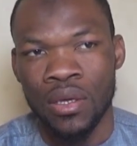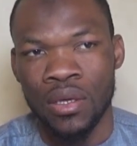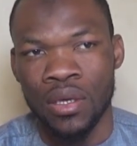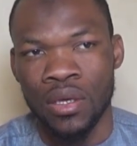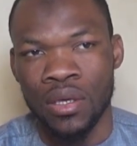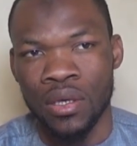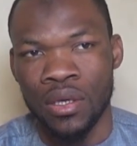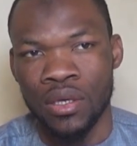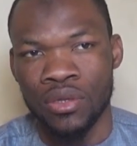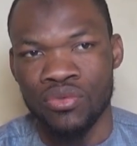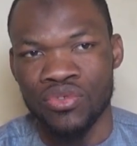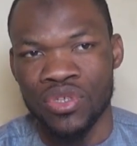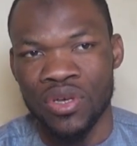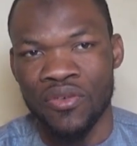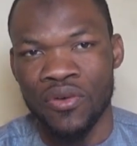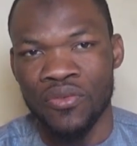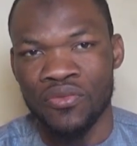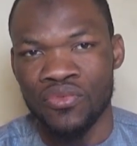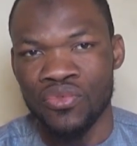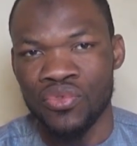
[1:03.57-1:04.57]
Et nous
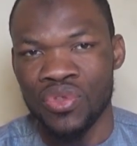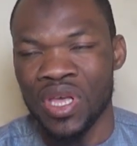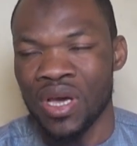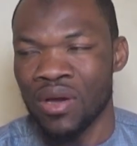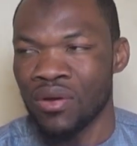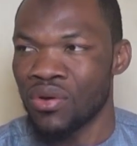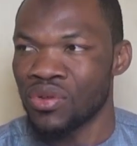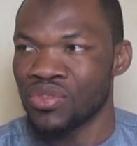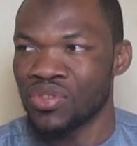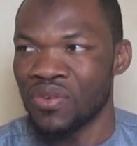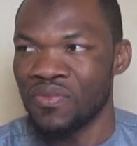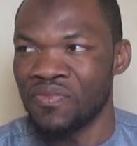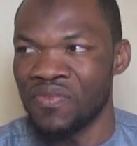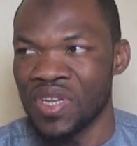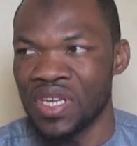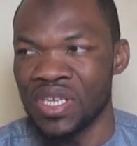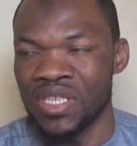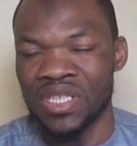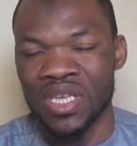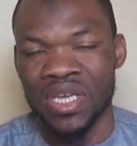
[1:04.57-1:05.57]
avons vu des
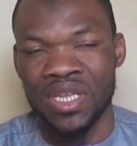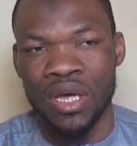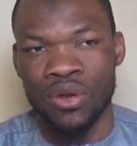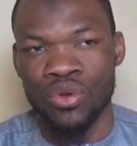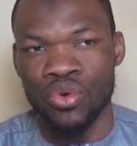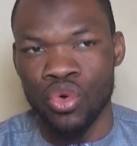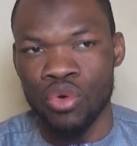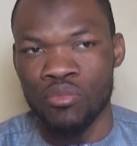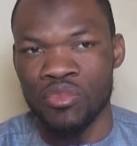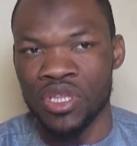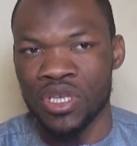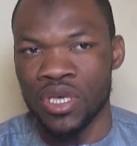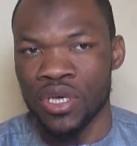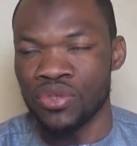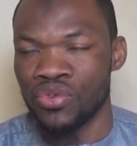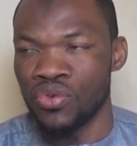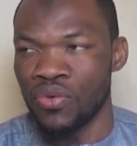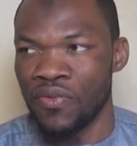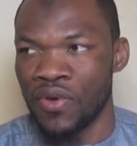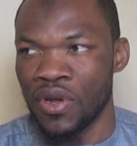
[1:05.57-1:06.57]
contre-vérités dans le communiqué
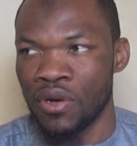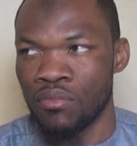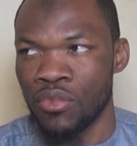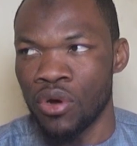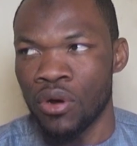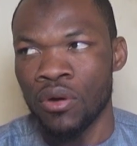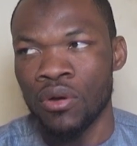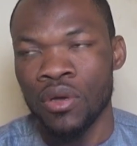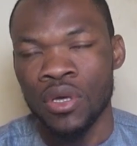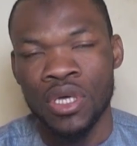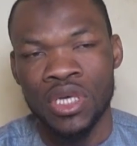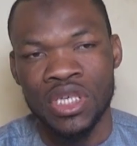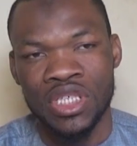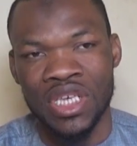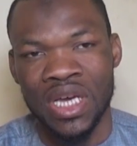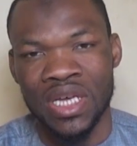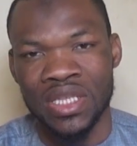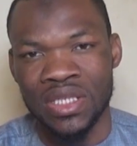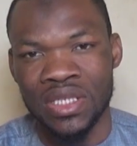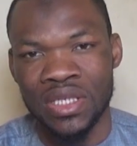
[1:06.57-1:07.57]
du gouvernement
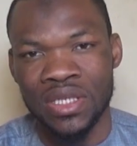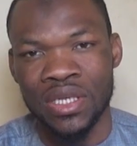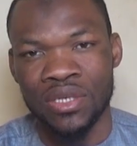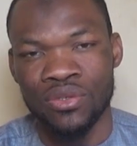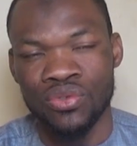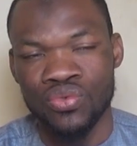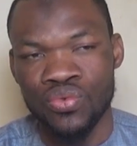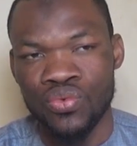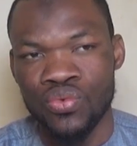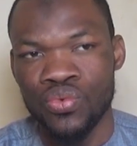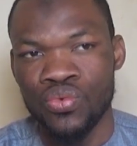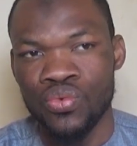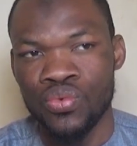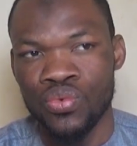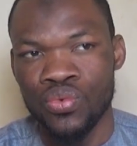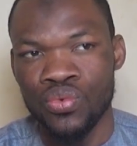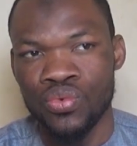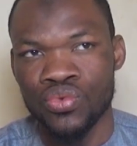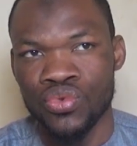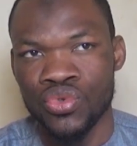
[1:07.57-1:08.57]
qui a dit que
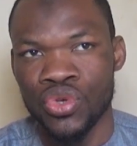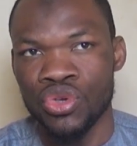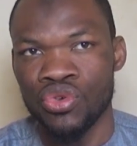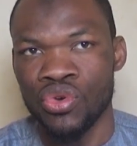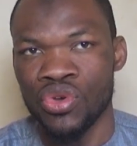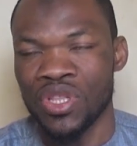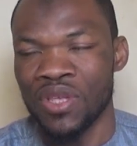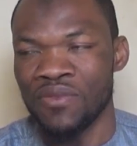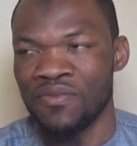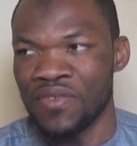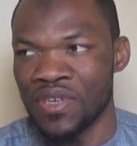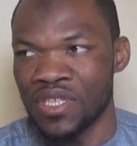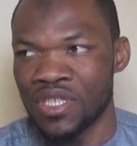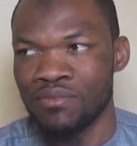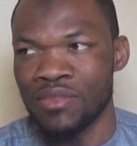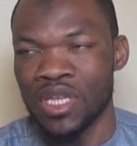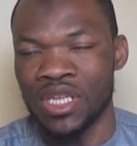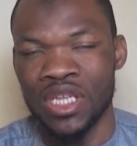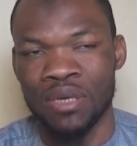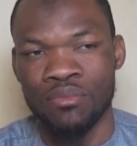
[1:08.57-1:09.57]
tous ceux qui ont été
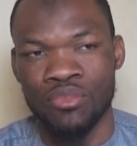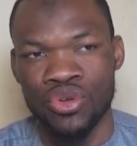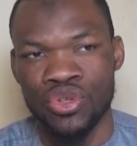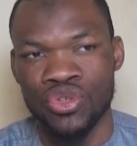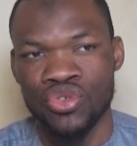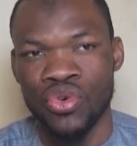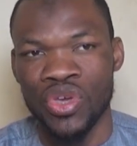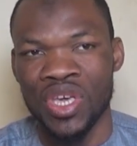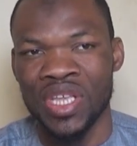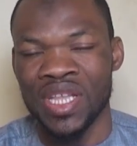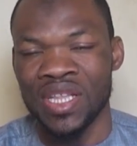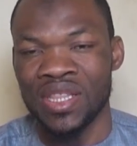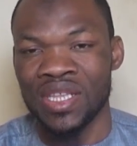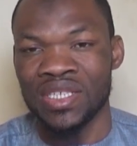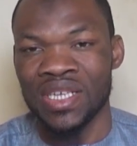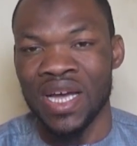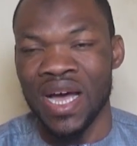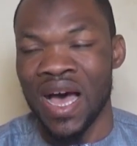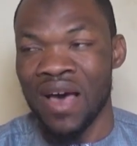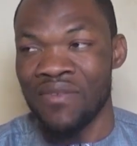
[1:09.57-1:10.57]
victimes de démolition étaient
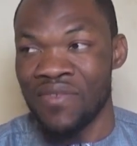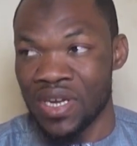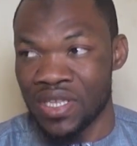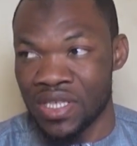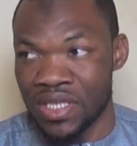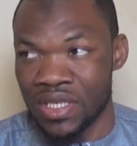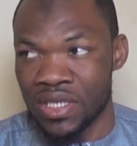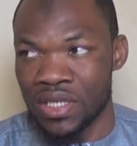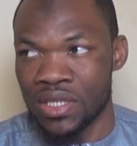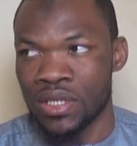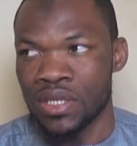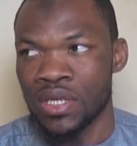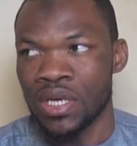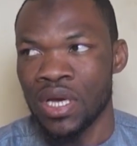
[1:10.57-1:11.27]
déjà avertis